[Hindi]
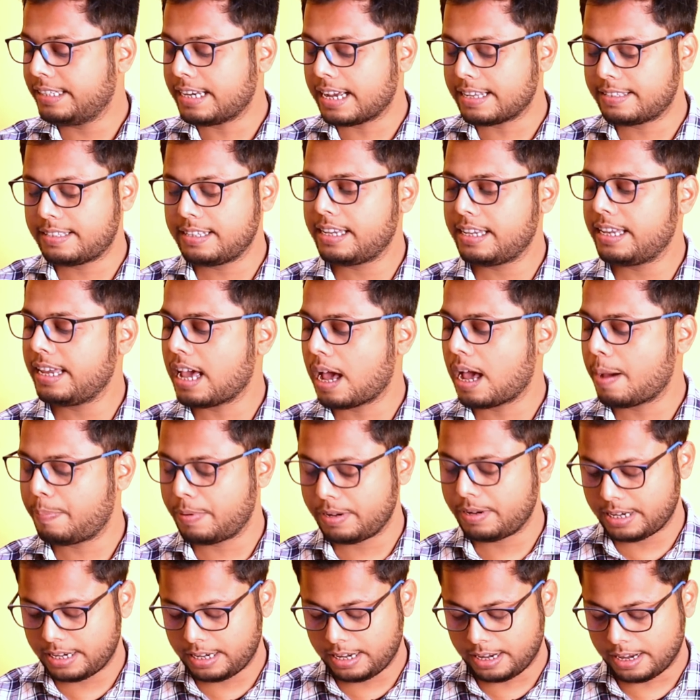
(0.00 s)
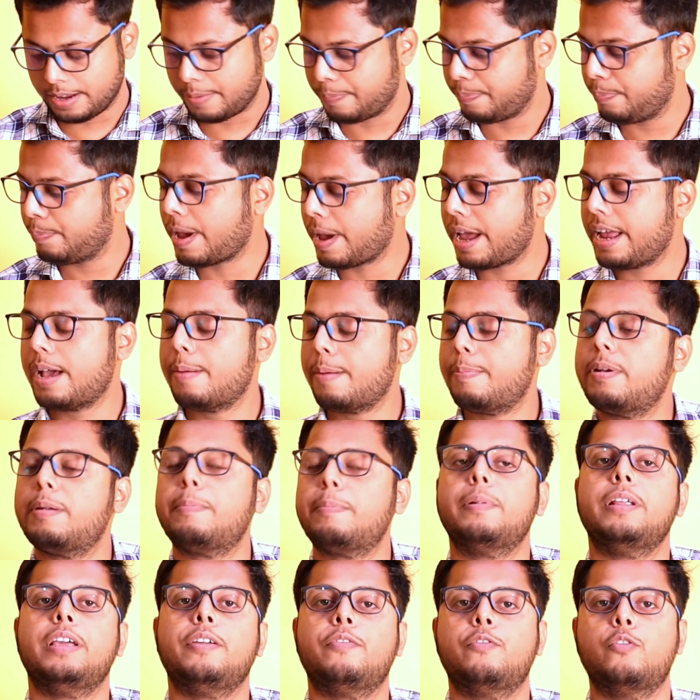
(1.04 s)
जैसे कि यहाँ पर देखिए मैं यहाँ पर
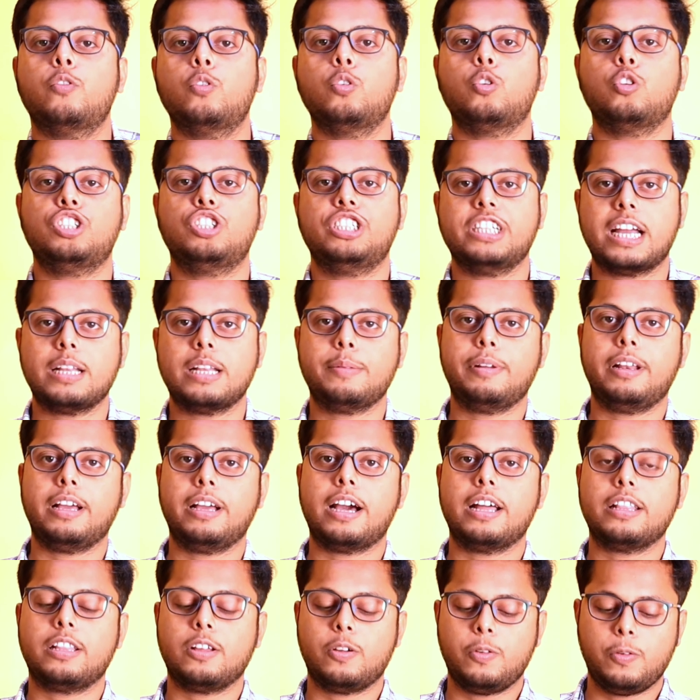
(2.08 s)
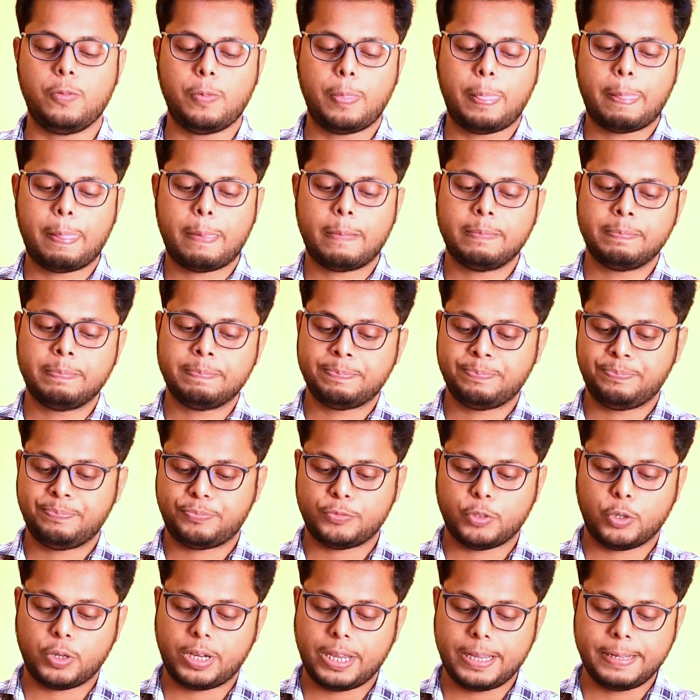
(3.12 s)
अपने फ़ोन को चार्ज में लगाता हूँ
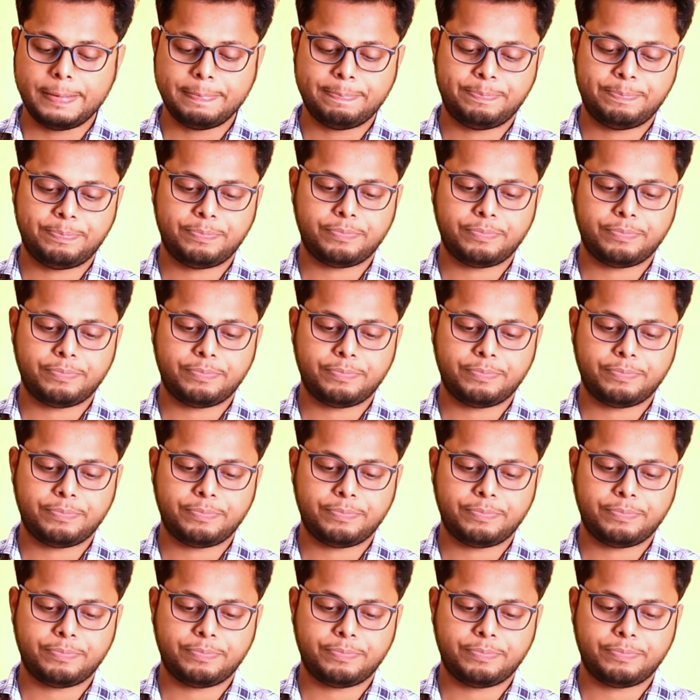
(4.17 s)
ओके